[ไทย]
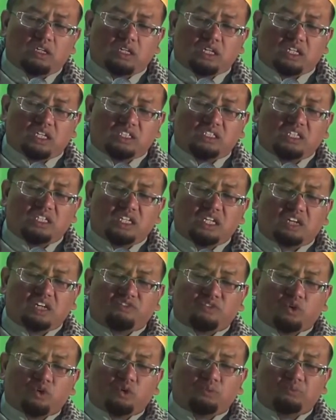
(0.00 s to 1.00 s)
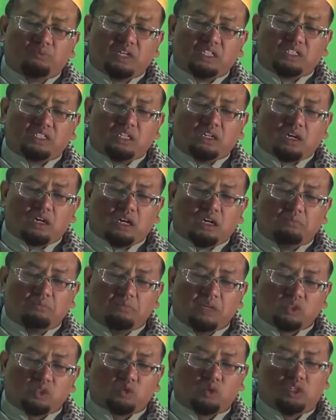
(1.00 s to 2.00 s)
อิคติลาฟุอุมมติรห์
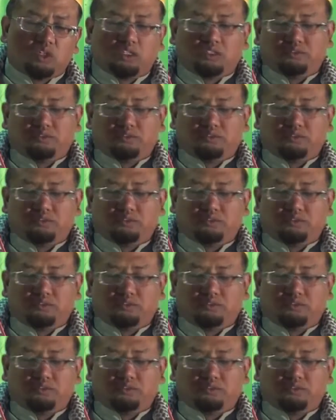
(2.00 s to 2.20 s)
มะตุน